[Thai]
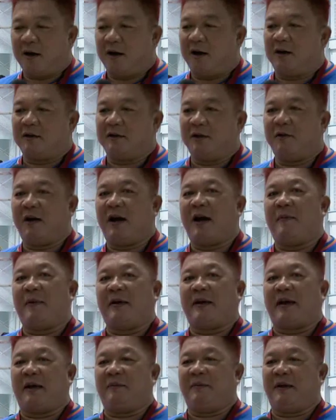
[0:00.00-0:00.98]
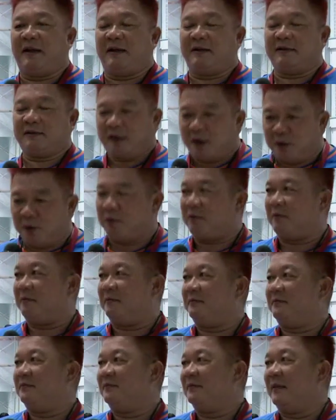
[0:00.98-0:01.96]
ก็ถือว่าเป็นเกมที่สนุก
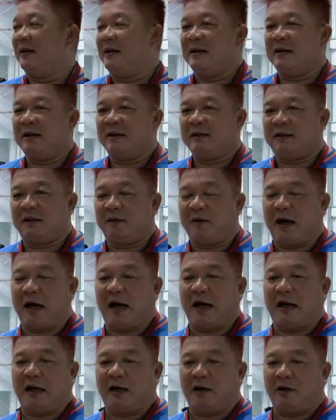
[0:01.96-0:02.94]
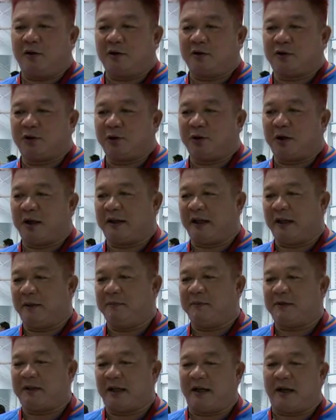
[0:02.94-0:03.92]
ถือว่าเราสู้กับทีม
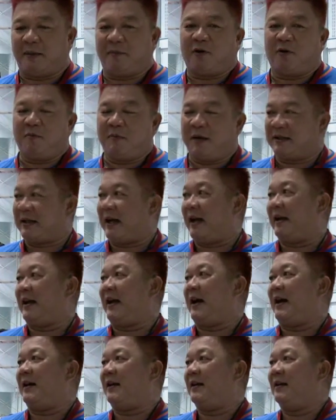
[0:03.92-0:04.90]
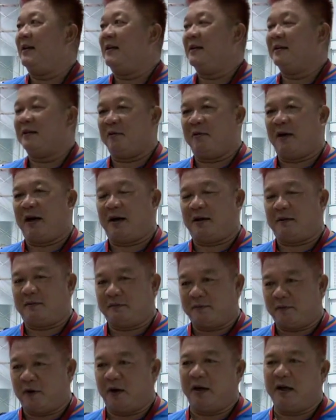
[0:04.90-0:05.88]
ชั้นนำของเมืองไทยได้ ถือว่า
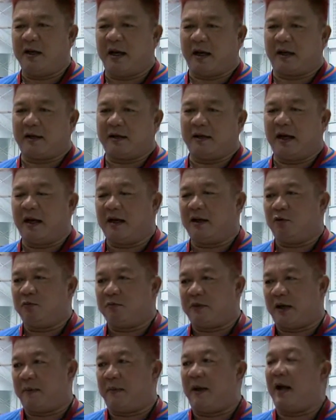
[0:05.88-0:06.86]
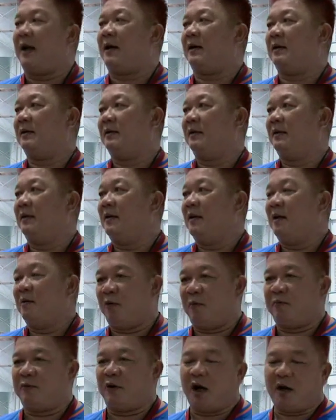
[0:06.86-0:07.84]
วันนี้เด็กเล่นทุ่มเทมาก ผ
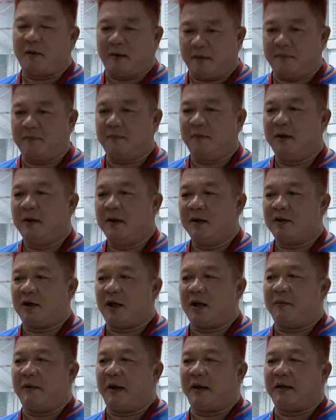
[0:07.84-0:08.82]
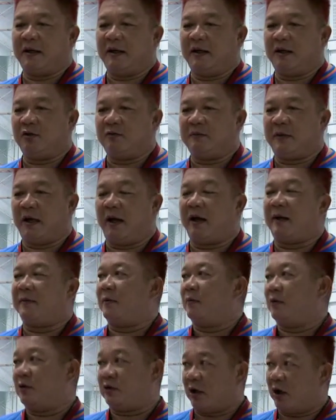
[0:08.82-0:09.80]
มชอบครับ ชอบเด็กที่ทุ่มเทให้กับส
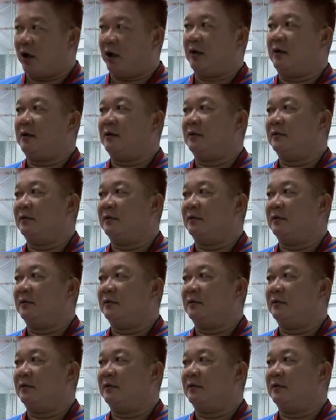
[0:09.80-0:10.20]
โมสร